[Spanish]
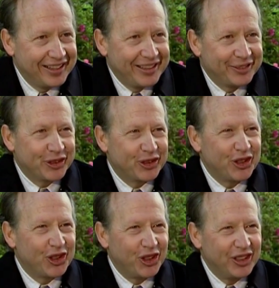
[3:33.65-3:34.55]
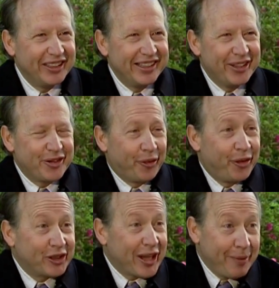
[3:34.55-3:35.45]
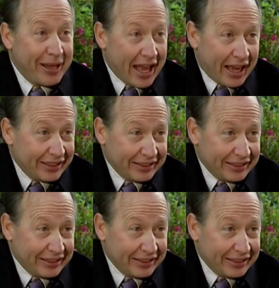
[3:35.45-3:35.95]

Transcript: Entonces yo como no sabía